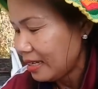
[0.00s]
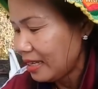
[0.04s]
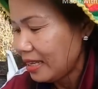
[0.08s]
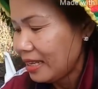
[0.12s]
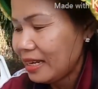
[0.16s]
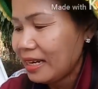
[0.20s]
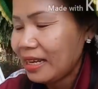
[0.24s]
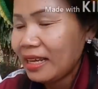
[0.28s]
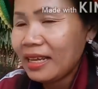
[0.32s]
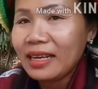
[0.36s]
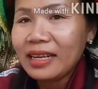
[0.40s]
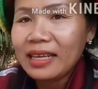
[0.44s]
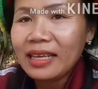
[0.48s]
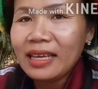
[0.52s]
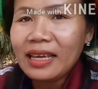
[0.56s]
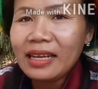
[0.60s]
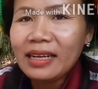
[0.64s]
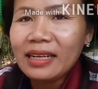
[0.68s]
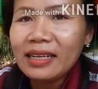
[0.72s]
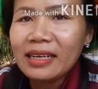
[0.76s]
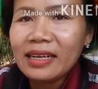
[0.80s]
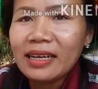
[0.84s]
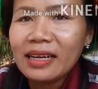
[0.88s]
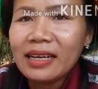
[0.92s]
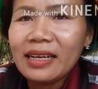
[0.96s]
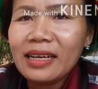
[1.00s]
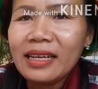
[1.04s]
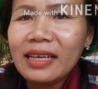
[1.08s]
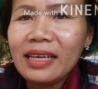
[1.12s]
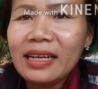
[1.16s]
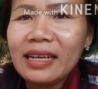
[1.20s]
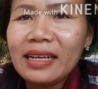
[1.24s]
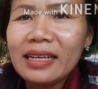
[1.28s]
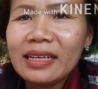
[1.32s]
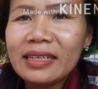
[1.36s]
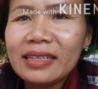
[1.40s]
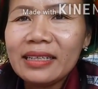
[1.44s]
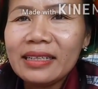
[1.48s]
นี่แรดิสแรดิ
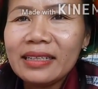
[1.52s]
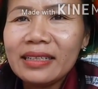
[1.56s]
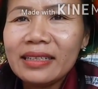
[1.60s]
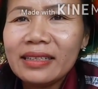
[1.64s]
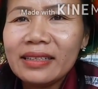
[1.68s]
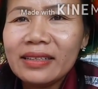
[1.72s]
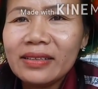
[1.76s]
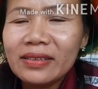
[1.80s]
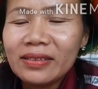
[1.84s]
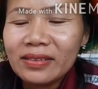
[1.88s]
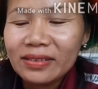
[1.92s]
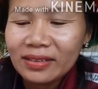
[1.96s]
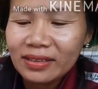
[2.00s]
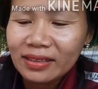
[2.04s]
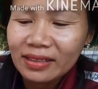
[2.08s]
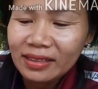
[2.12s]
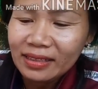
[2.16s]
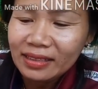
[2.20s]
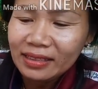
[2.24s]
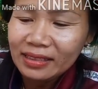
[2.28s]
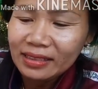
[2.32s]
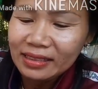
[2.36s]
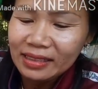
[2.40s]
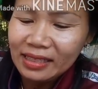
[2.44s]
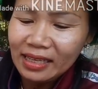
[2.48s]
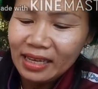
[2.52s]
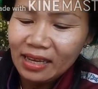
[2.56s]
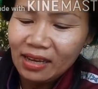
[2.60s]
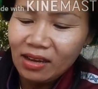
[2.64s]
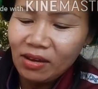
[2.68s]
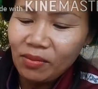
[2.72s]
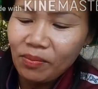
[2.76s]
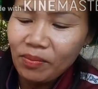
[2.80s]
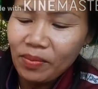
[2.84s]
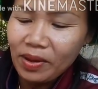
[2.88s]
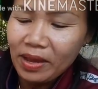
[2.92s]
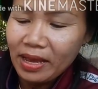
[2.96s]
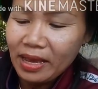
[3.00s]
สใส่
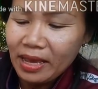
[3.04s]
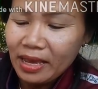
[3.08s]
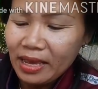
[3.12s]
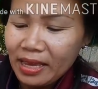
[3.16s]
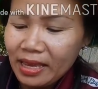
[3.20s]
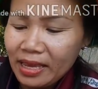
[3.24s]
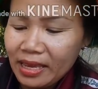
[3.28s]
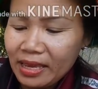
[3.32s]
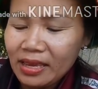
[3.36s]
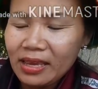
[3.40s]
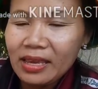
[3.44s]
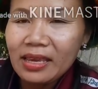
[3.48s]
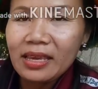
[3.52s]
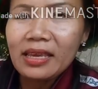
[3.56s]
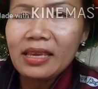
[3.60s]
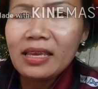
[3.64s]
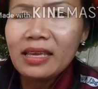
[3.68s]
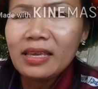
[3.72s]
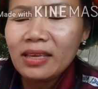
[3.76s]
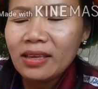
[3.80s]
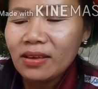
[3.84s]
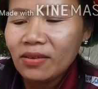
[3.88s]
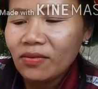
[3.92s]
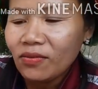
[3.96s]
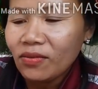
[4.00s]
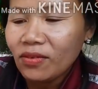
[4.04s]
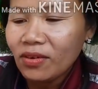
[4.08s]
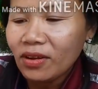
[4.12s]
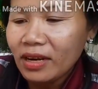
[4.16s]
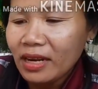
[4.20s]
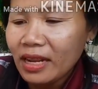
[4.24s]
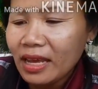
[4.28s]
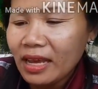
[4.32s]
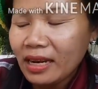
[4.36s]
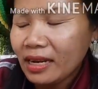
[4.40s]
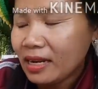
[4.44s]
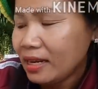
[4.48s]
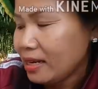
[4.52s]
เข้าไปวอล
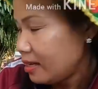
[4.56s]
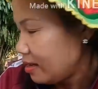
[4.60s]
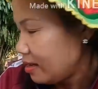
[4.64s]
นัท